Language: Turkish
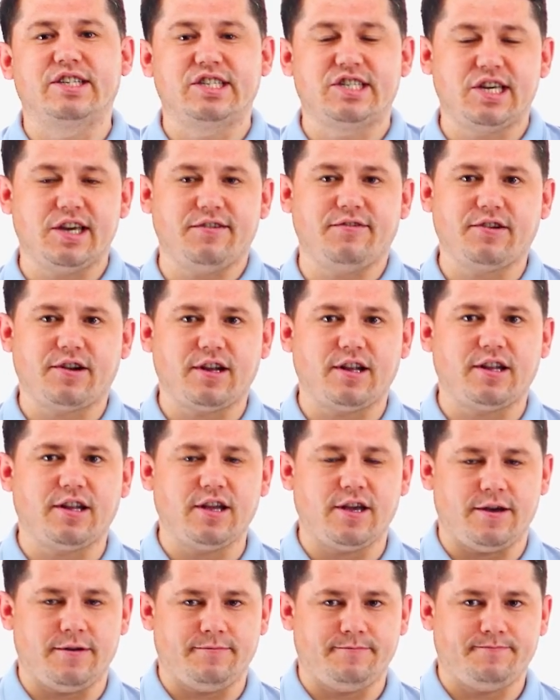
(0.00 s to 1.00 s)

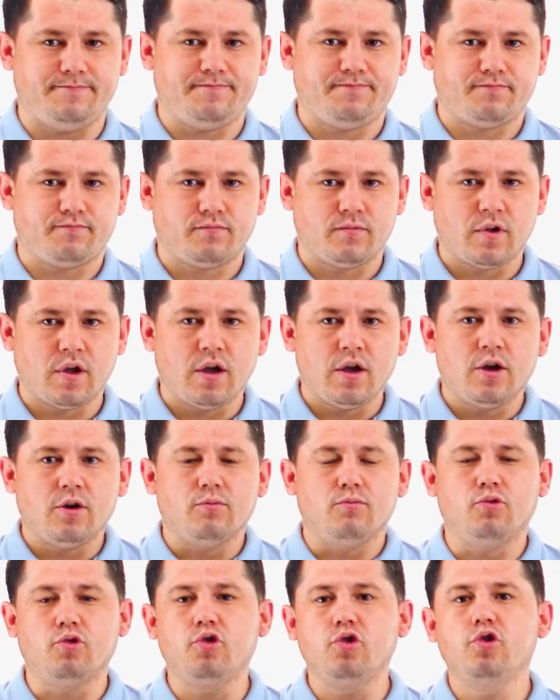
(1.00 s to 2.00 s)
çevrildi.
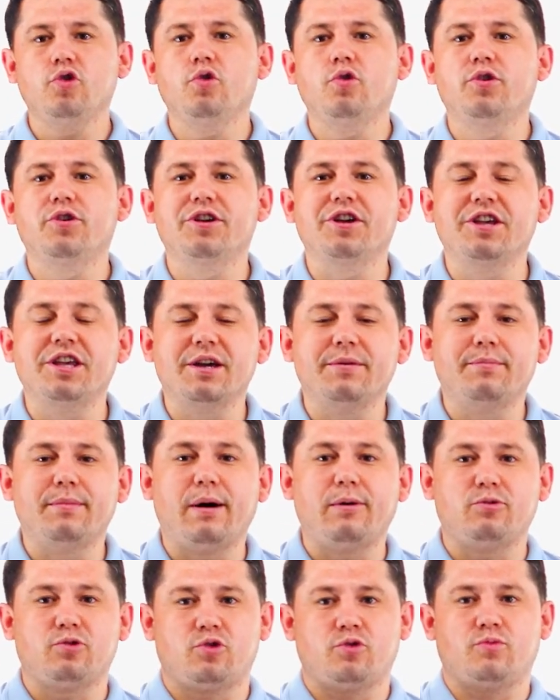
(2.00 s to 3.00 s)
Bugungi o'rgangan
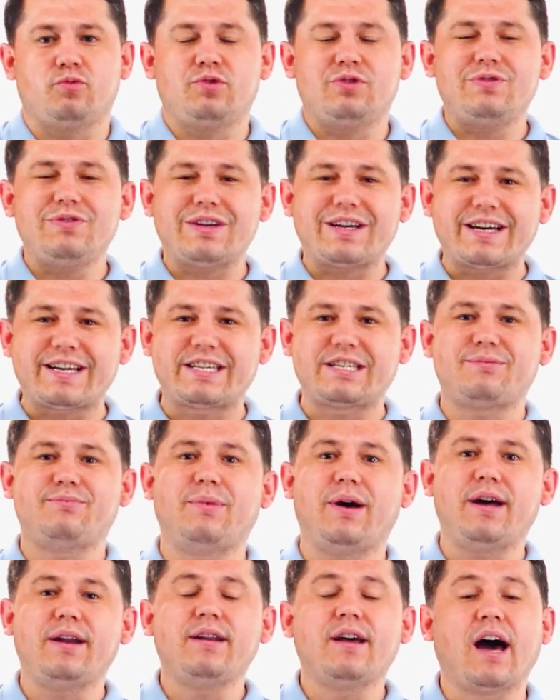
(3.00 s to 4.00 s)
mavzumizni
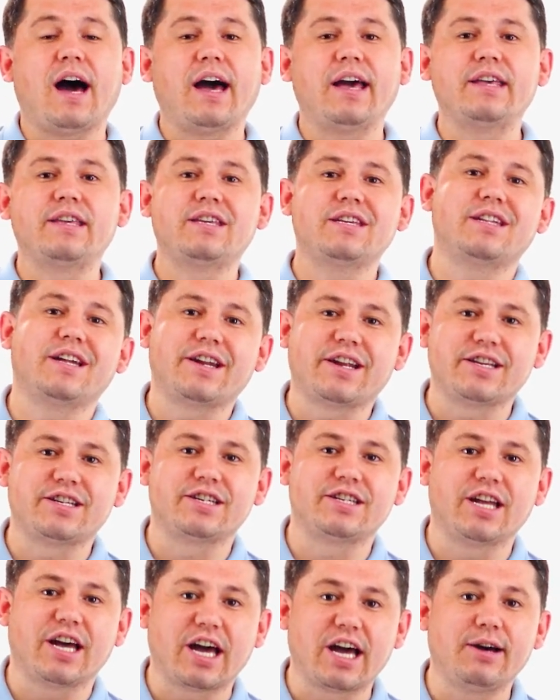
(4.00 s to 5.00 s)
qisman A2
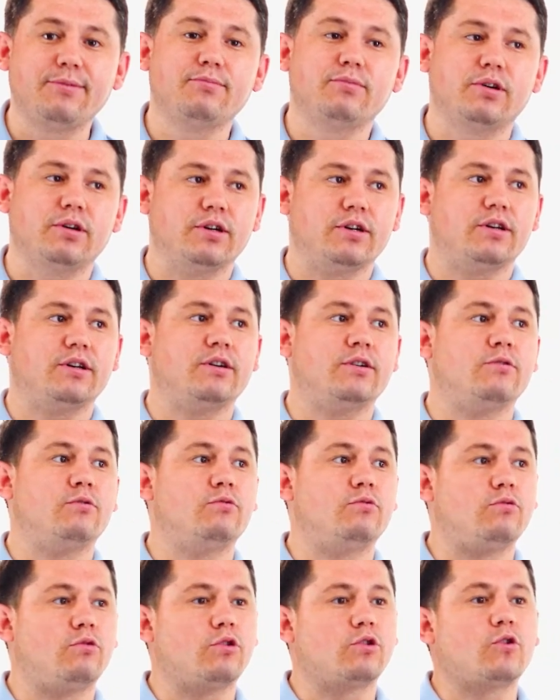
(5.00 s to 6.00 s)
darajada ham e,
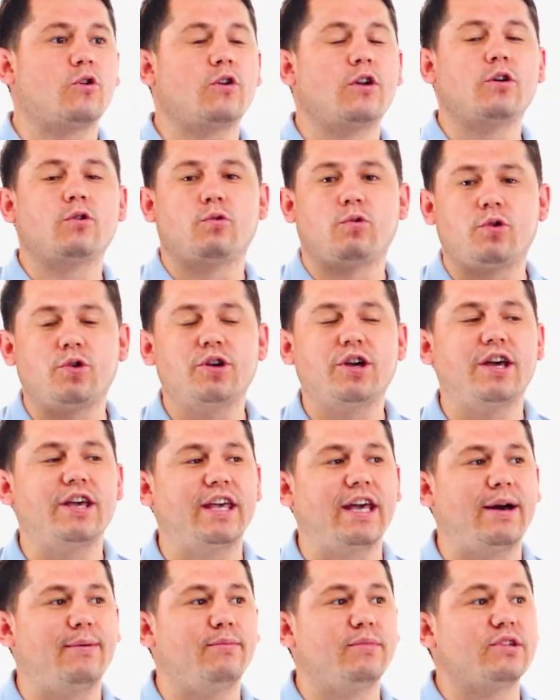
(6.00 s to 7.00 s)
o'rtoqlar
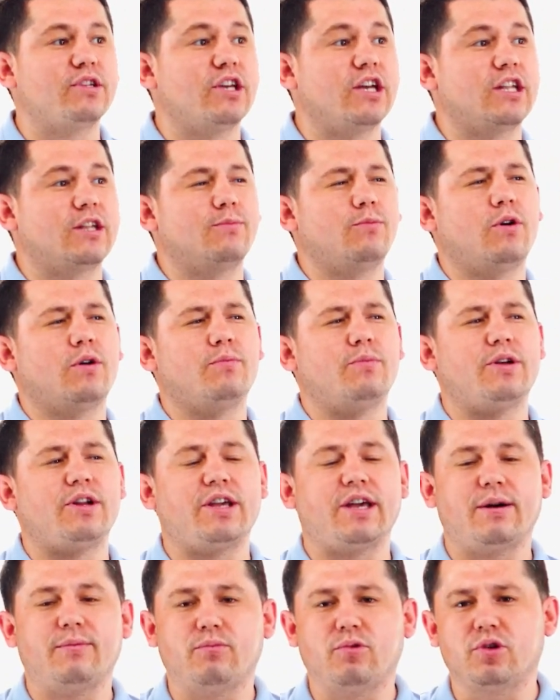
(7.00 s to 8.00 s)
o'rganganmiz. E'tibor
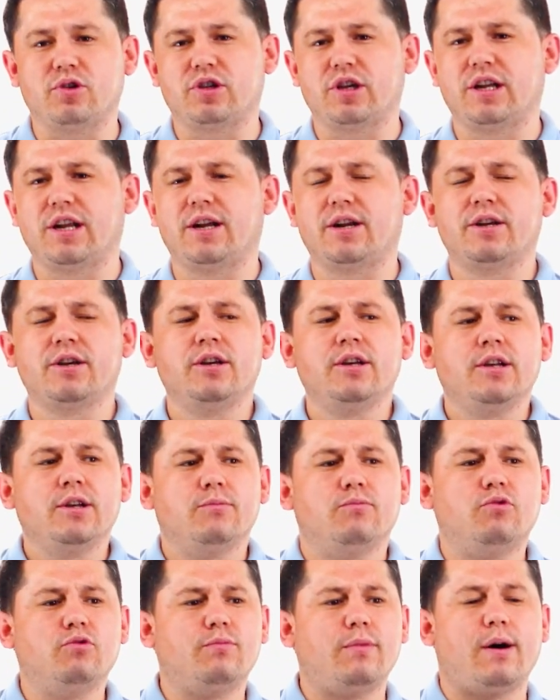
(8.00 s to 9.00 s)
bergan bo'lsanglar,
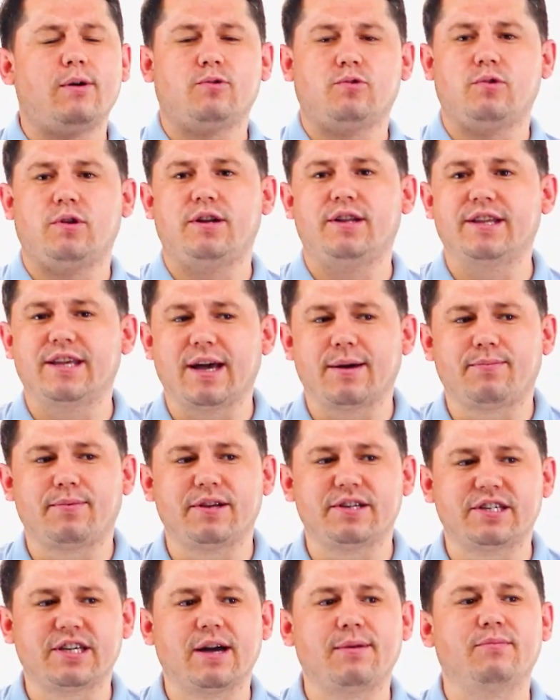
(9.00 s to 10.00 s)
bu mavzularda
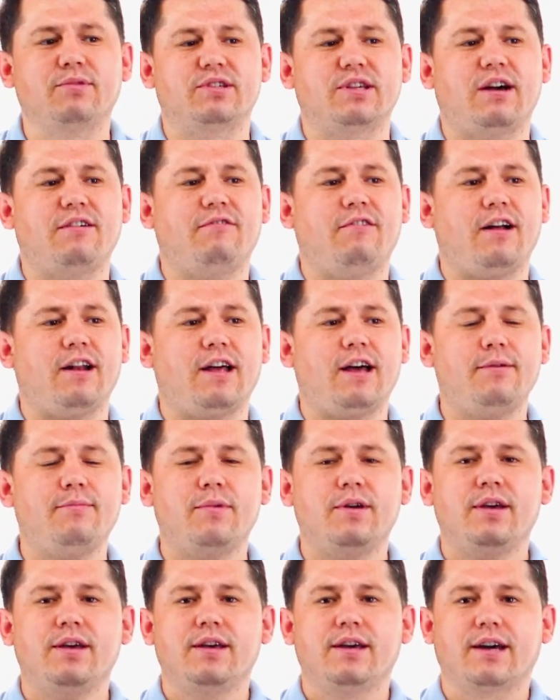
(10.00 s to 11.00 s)
gaplashganmiz avval ham
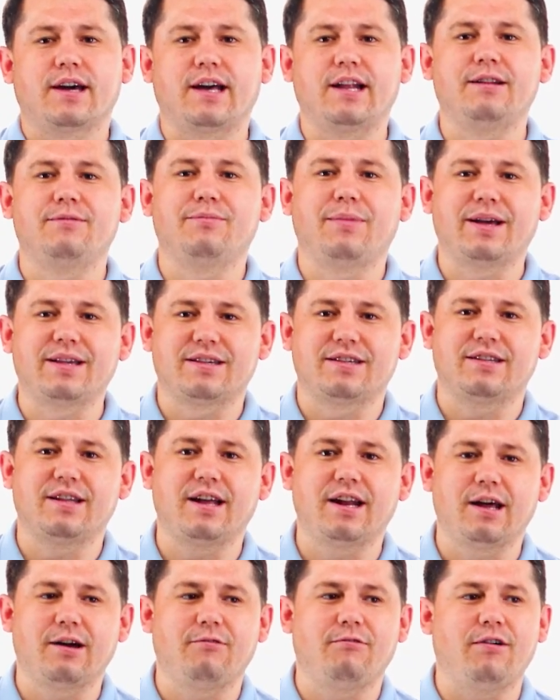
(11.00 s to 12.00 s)

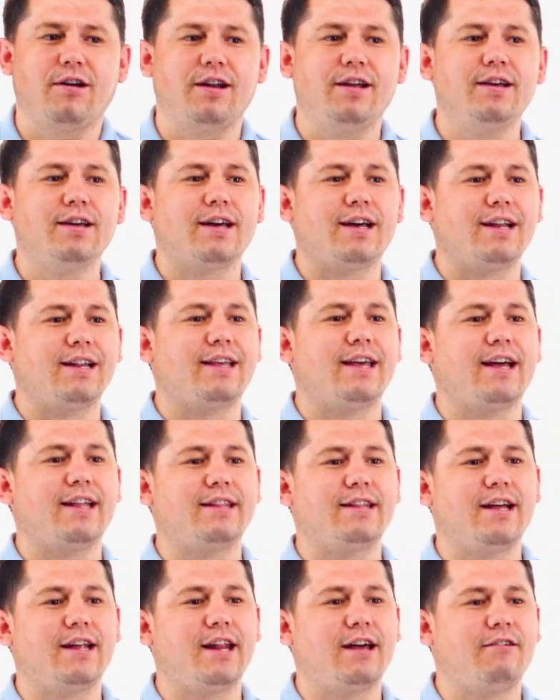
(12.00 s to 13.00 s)
qilmasdan avvalo
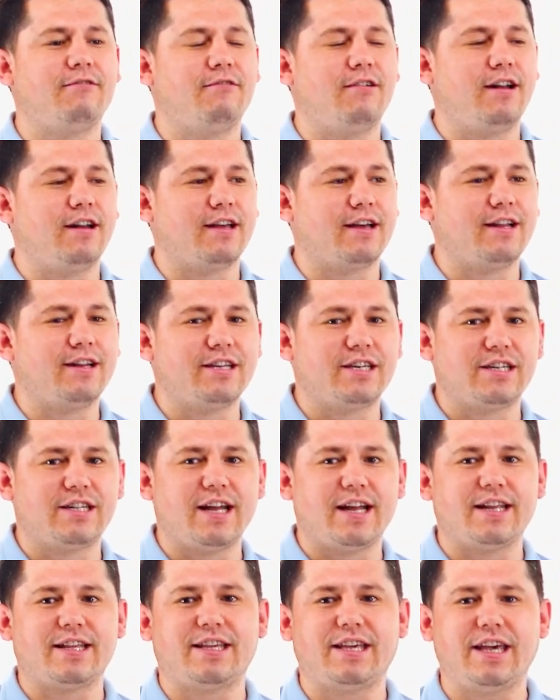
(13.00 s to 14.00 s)
qilgandan avval
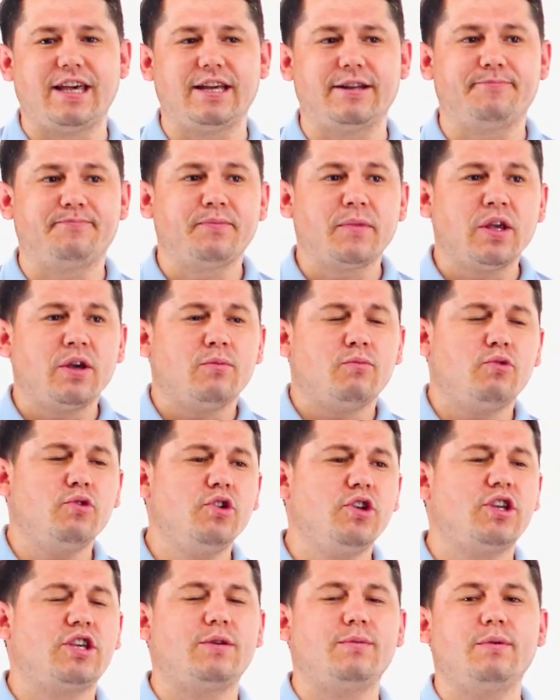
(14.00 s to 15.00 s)
qilishdan keyin
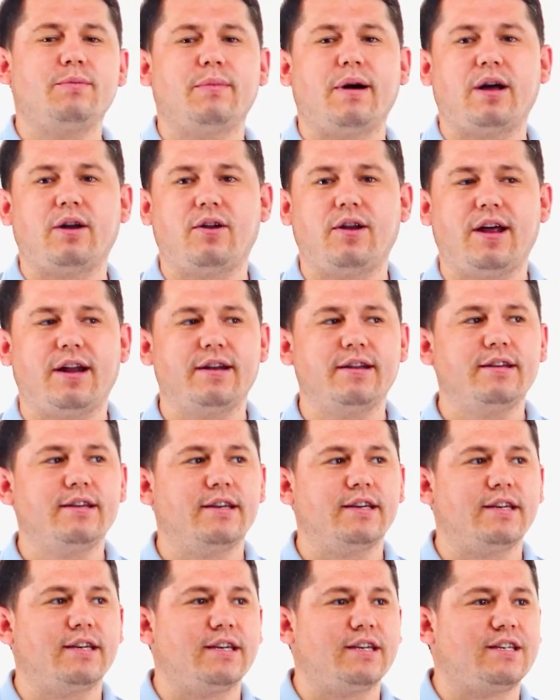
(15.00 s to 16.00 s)
bunun gibi ma'nolarni
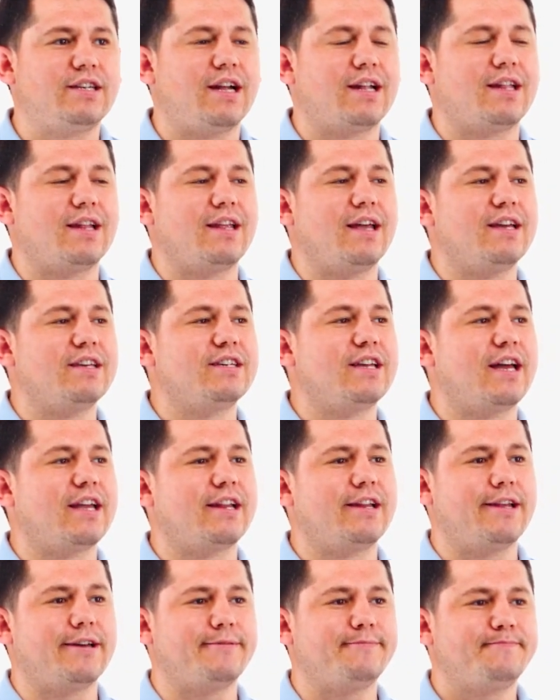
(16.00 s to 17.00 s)
e, ishlatilgan
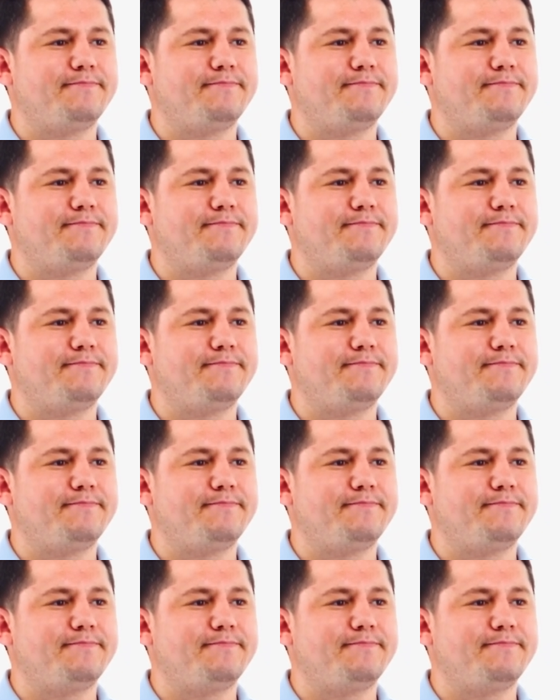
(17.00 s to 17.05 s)
şekli